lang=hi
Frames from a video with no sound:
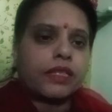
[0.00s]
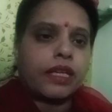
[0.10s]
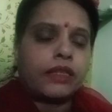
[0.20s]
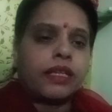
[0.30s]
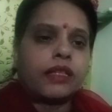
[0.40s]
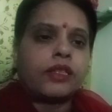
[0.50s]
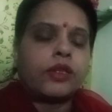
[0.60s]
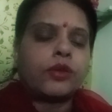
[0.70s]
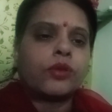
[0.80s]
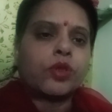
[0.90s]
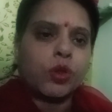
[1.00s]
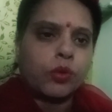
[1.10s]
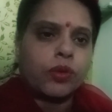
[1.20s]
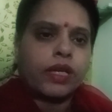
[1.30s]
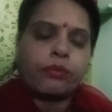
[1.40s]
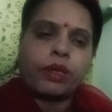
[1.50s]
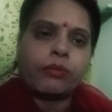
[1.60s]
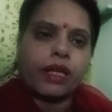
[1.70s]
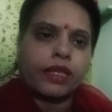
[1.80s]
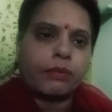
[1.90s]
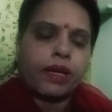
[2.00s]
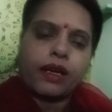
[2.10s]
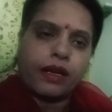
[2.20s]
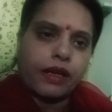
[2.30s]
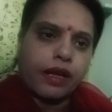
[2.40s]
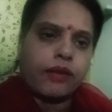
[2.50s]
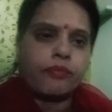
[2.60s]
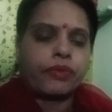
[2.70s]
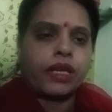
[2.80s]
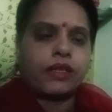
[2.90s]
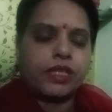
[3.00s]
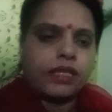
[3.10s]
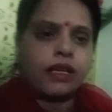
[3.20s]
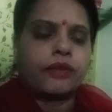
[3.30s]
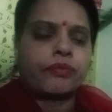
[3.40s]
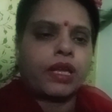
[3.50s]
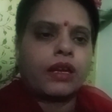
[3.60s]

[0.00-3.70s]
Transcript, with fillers: से धरती को छूकर अपने माथे पर लगाना जी हाँ